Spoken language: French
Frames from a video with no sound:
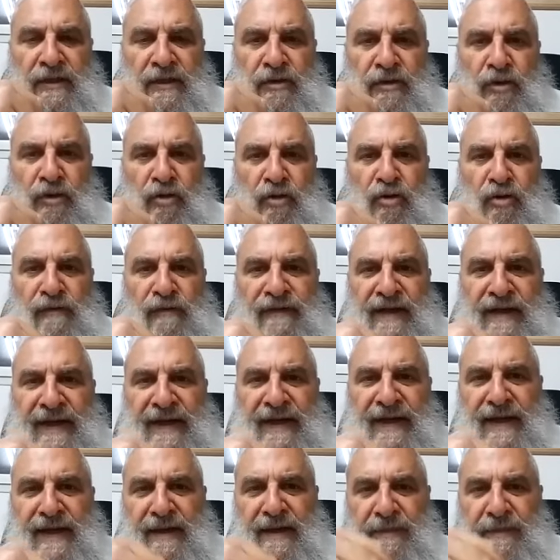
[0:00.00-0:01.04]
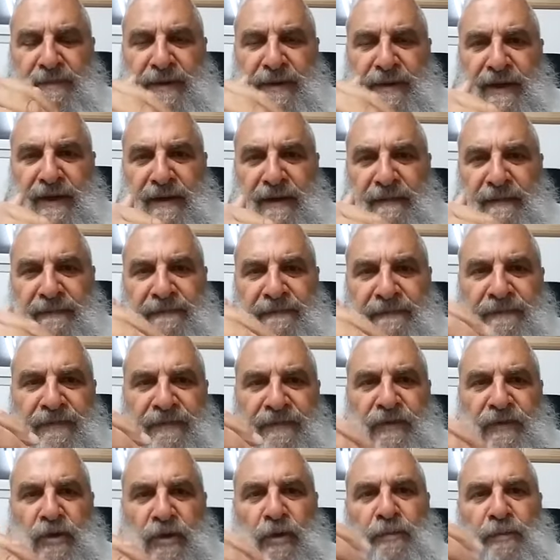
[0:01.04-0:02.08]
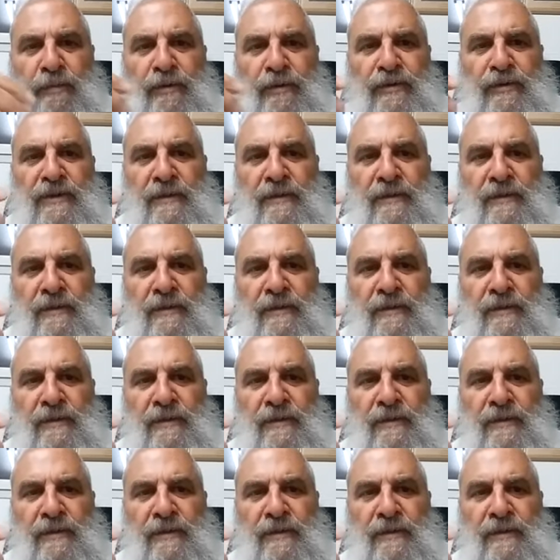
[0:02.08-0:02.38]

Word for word: donc on va grimper de plus